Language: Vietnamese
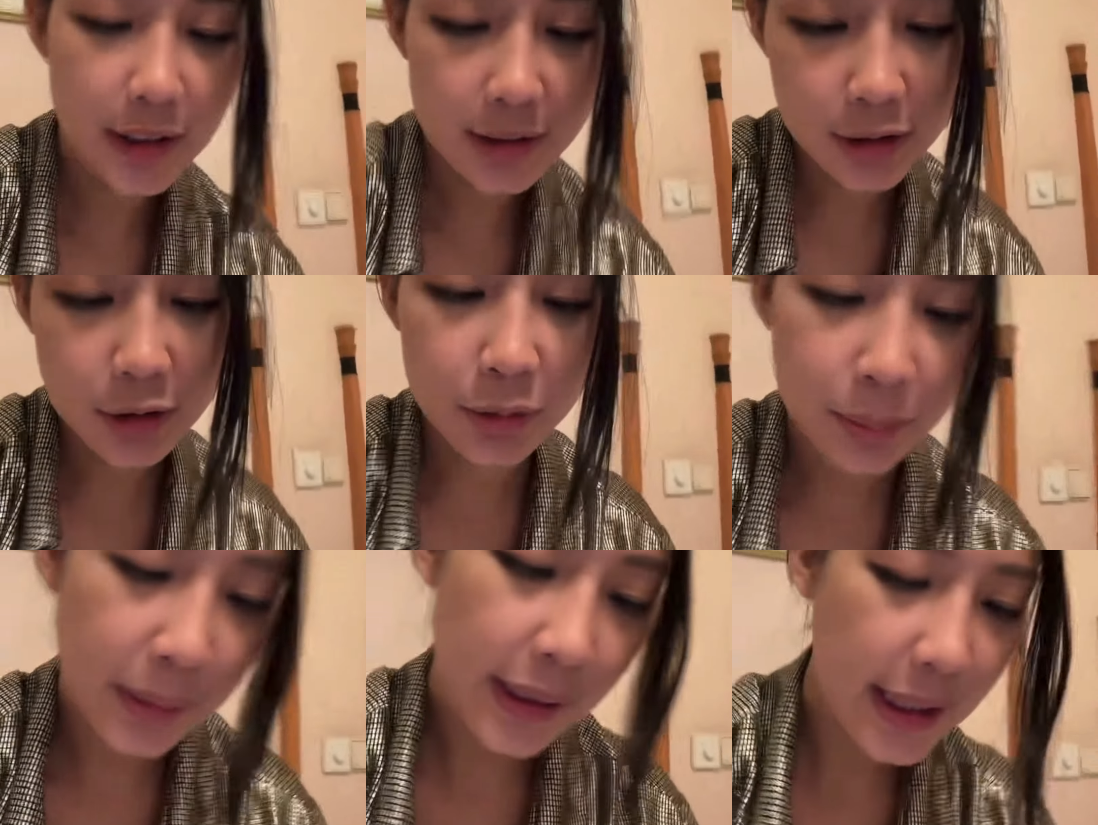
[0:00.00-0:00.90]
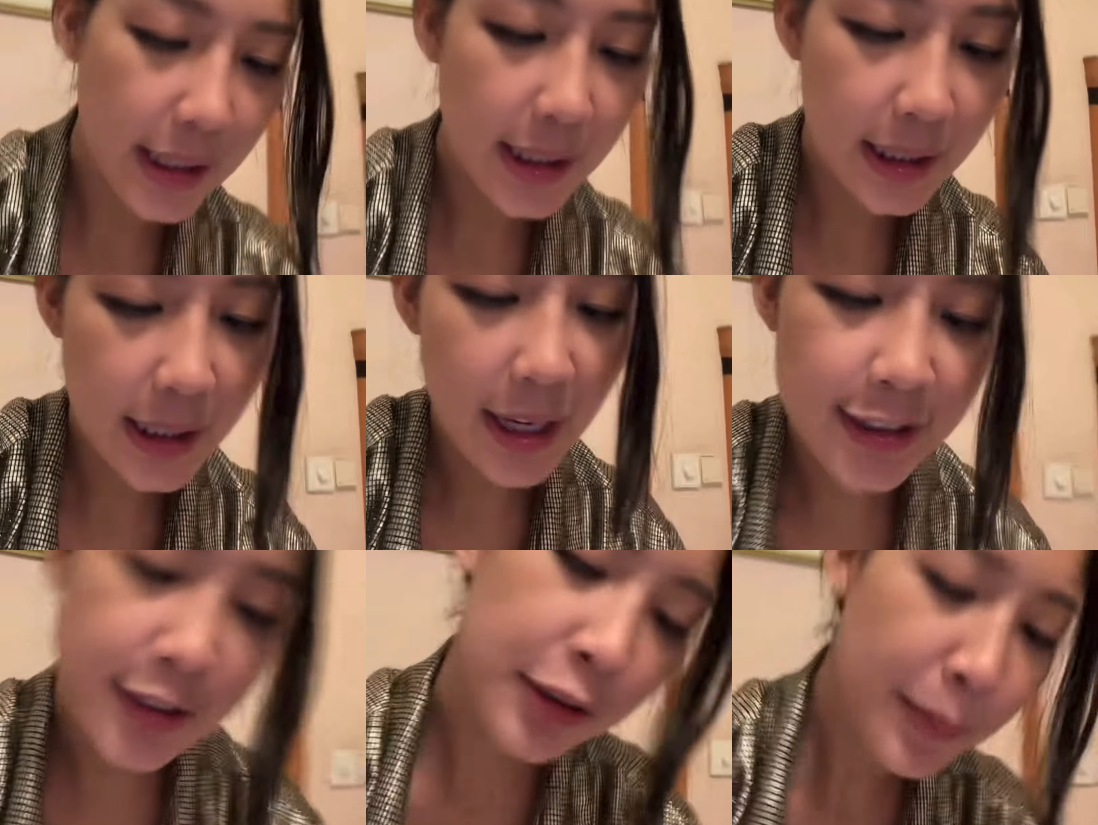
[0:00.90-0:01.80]
SUBI
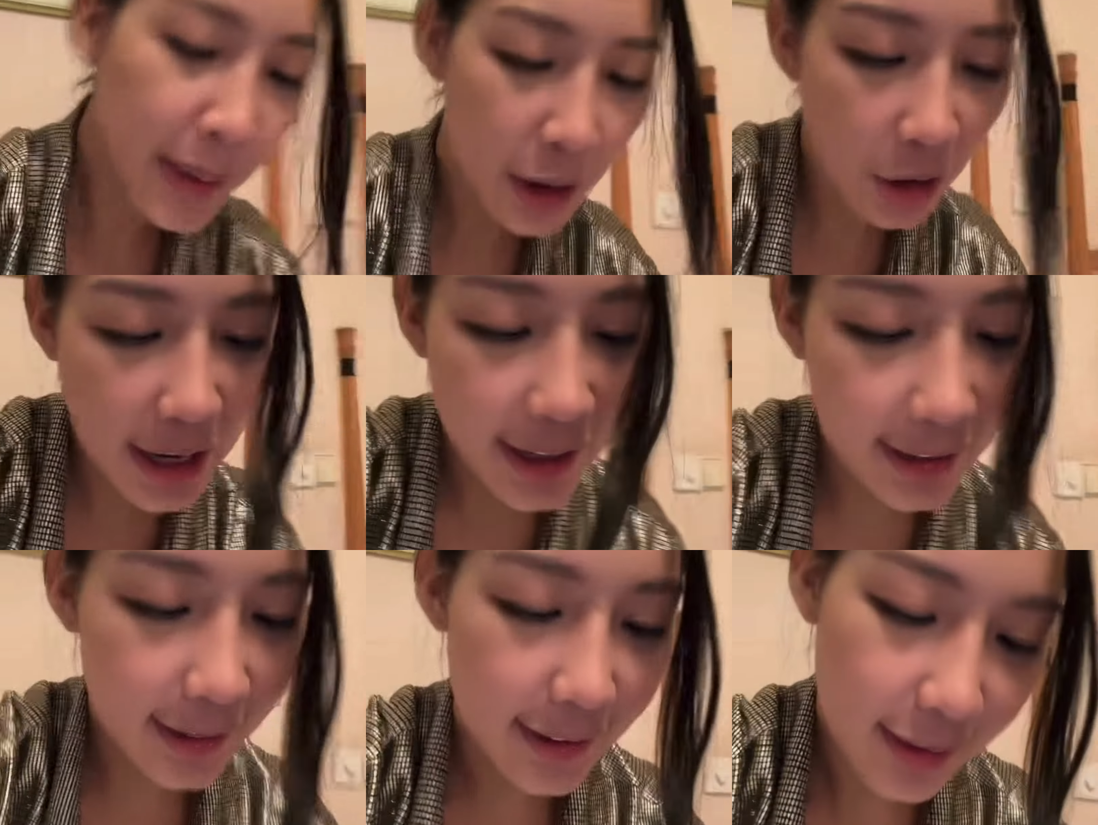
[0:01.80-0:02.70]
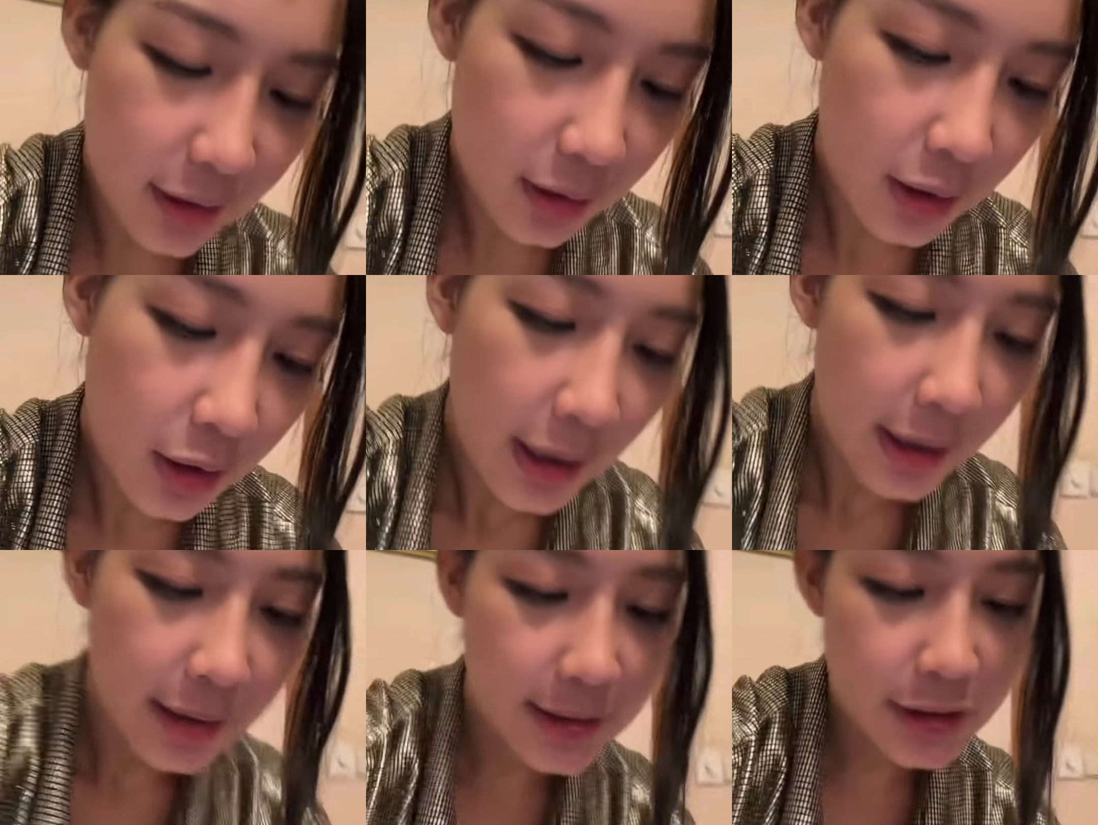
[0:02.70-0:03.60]
SUBOI
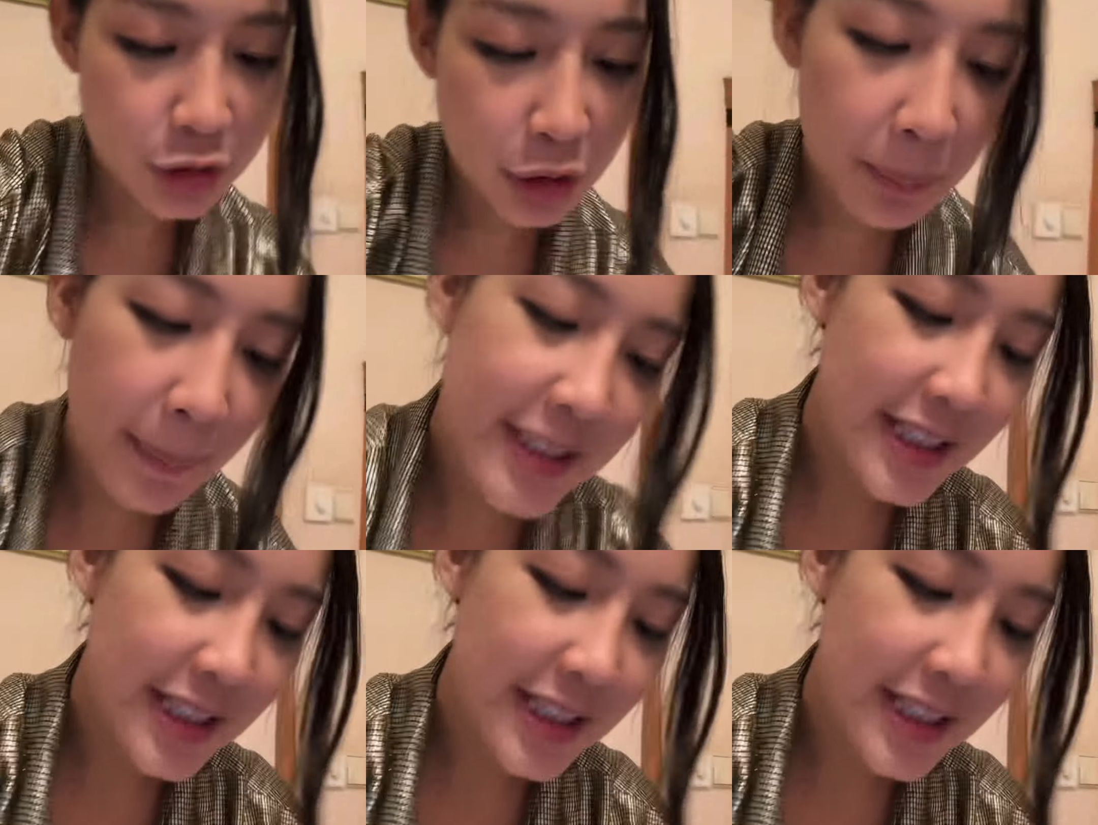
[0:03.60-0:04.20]
Extremely